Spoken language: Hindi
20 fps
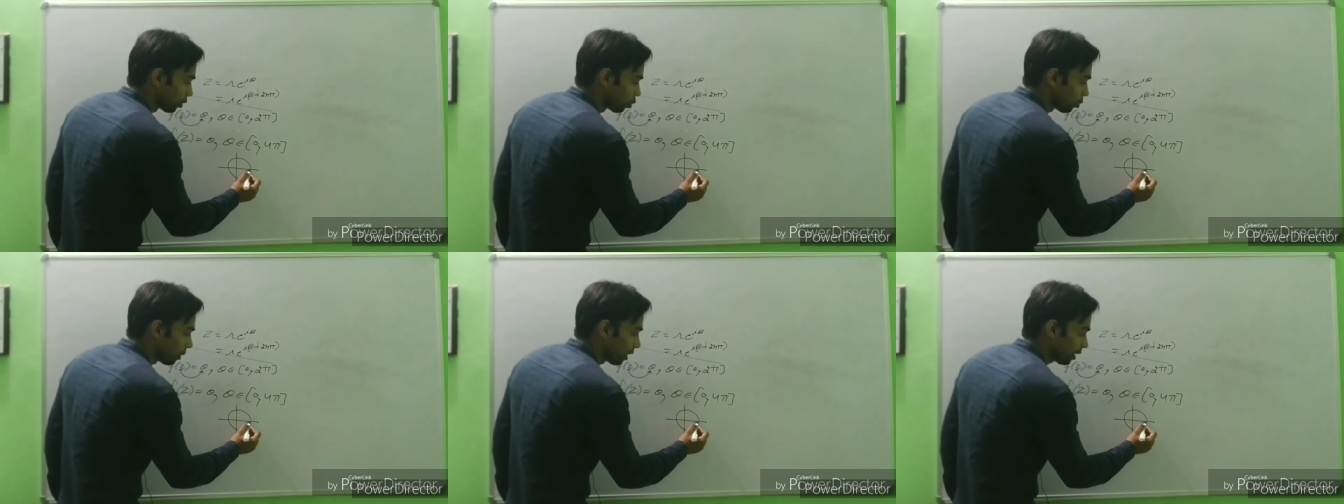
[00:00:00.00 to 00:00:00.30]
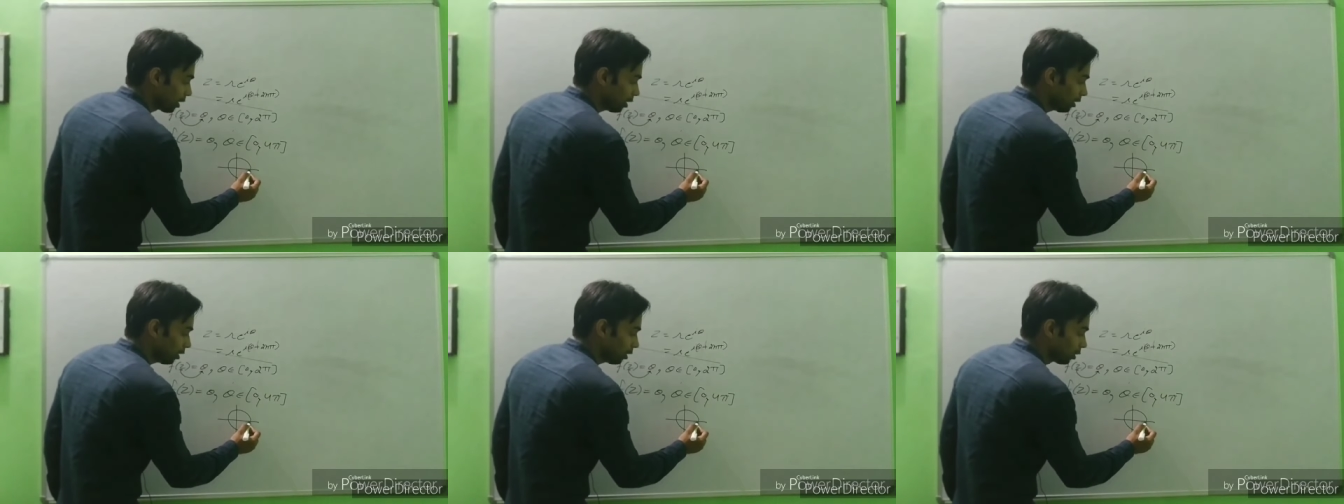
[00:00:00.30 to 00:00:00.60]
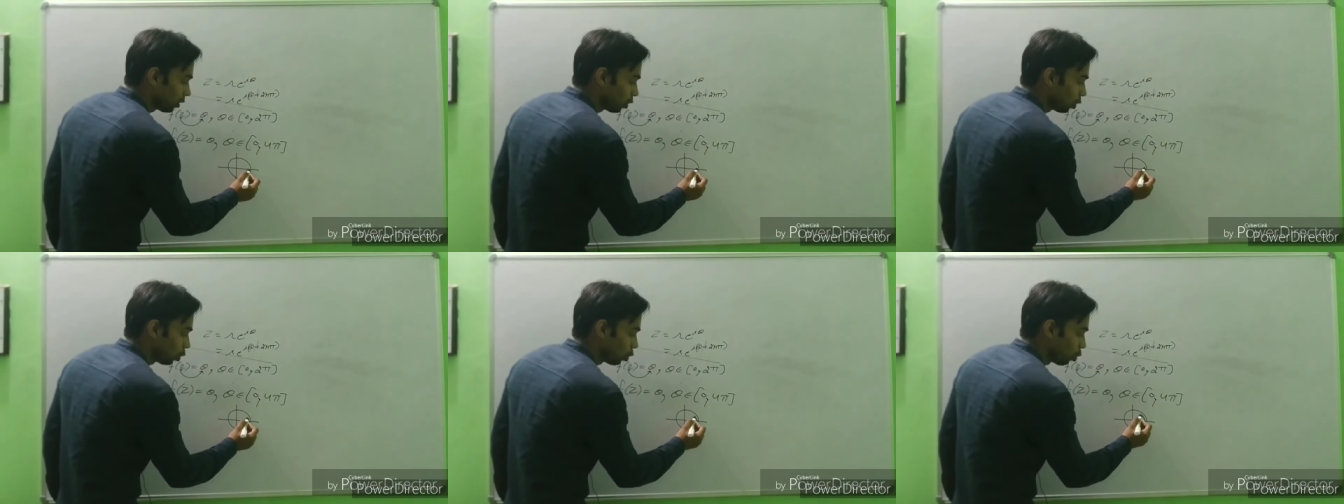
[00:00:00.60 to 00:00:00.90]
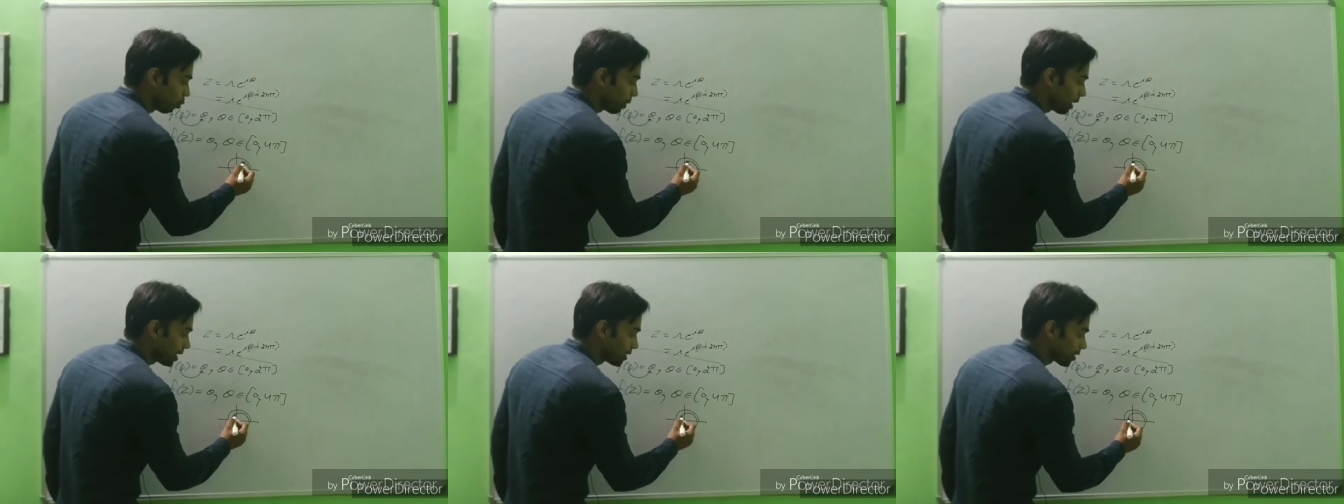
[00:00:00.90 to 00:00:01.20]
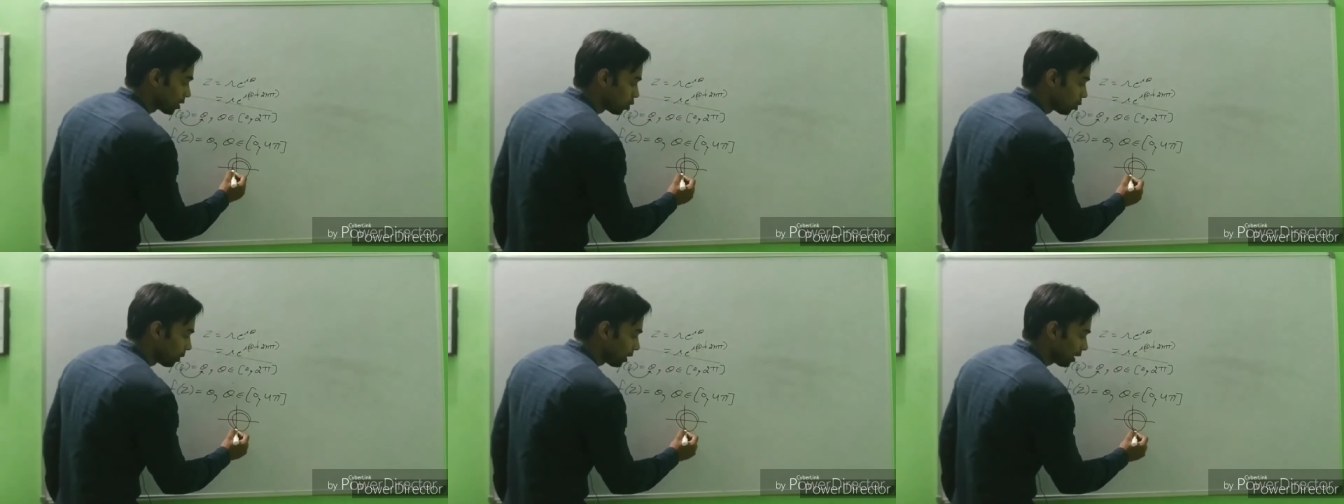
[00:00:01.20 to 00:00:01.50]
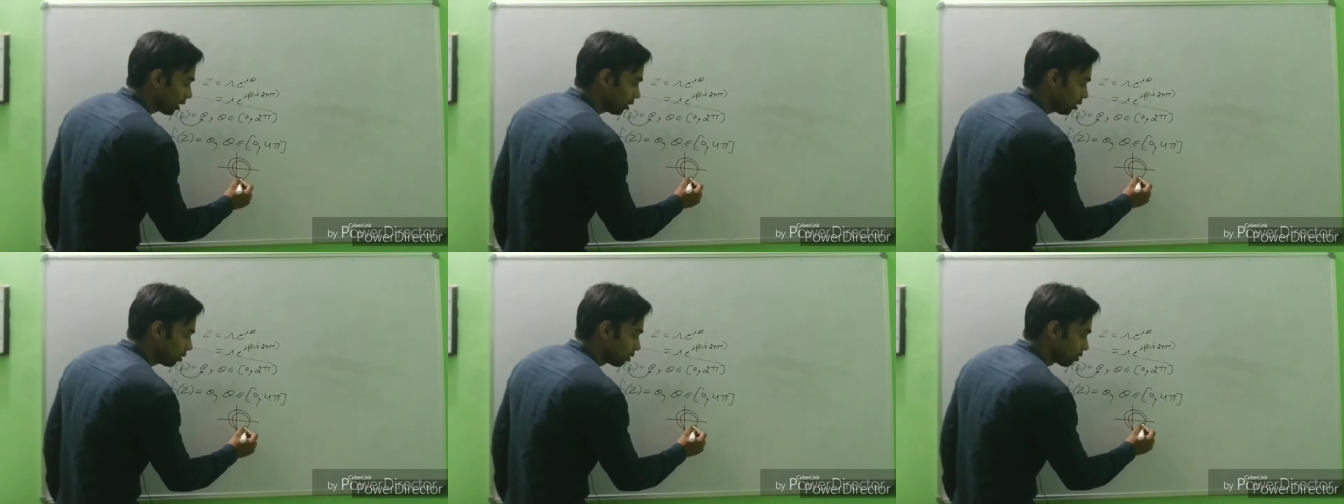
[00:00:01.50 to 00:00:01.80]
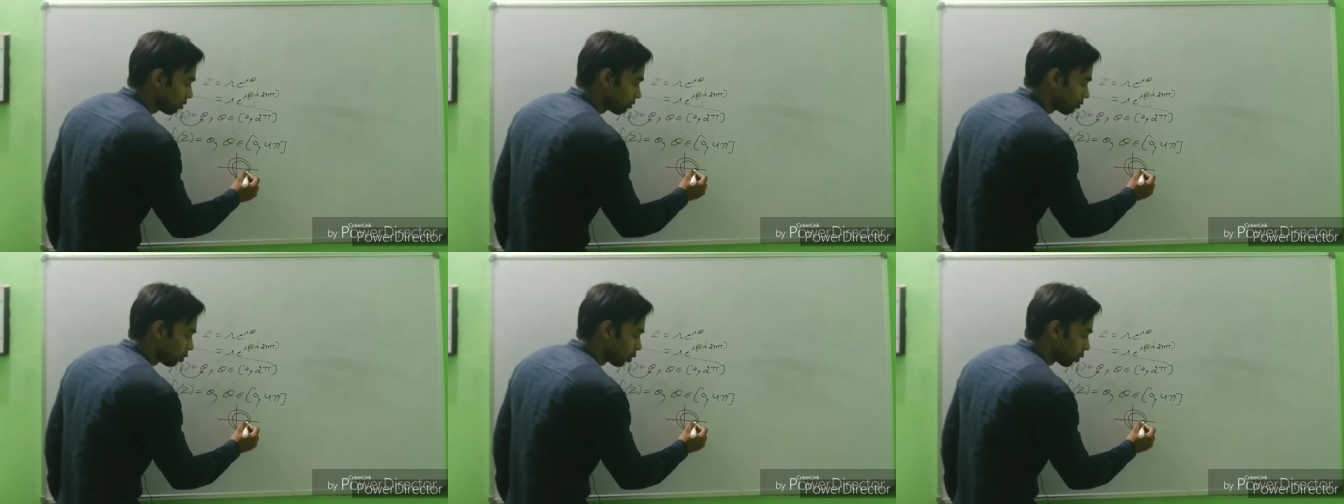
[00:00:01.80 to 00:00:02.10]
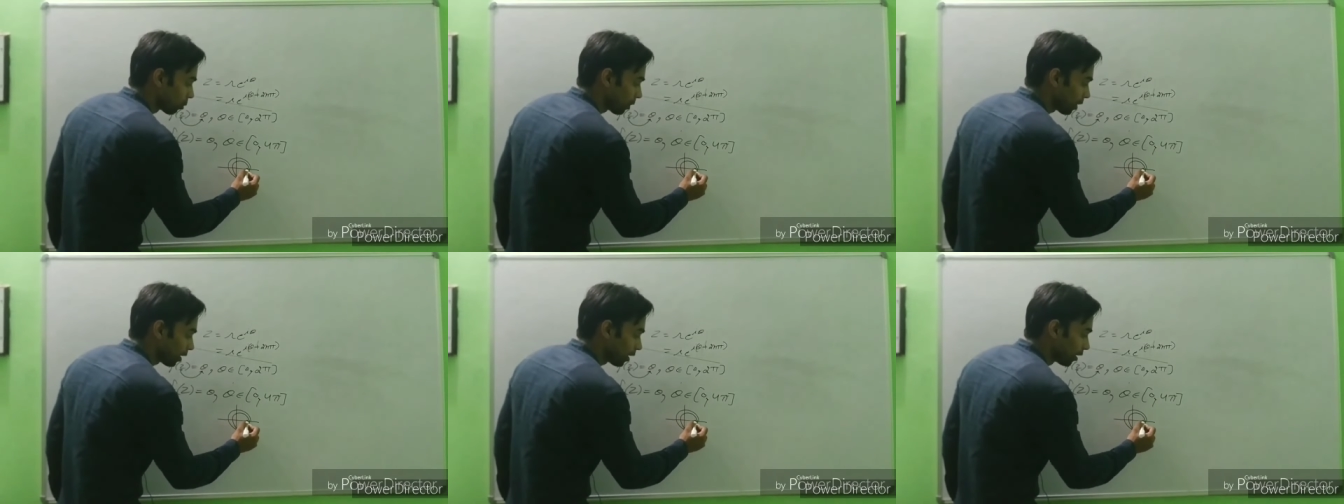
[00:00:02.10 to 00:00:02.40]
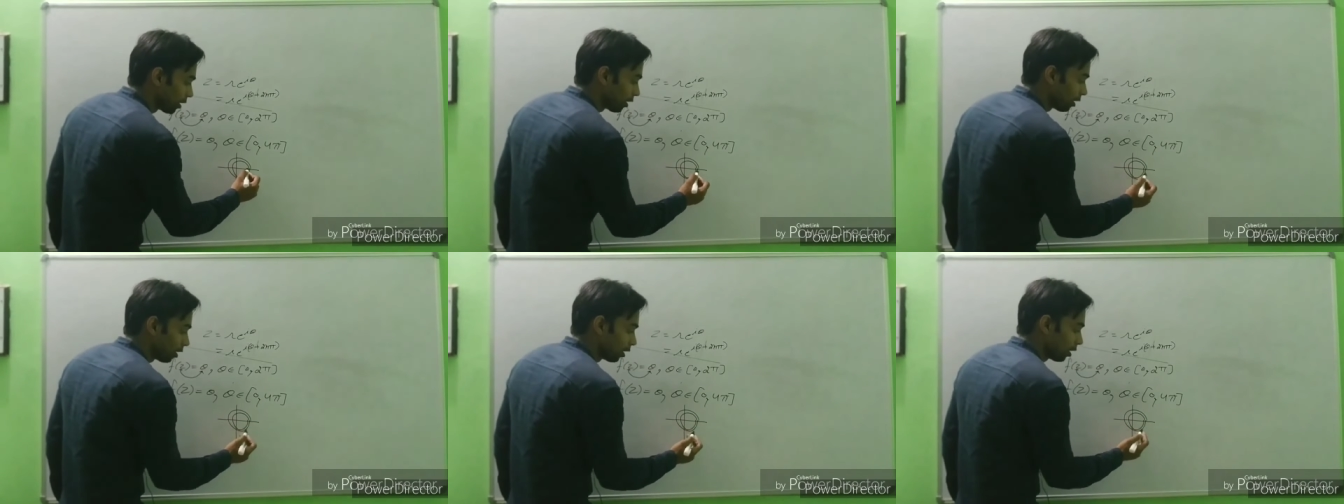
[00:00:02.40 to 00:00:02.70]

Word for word: फिर दोबारा टू पाई से दोबारा फोर पाई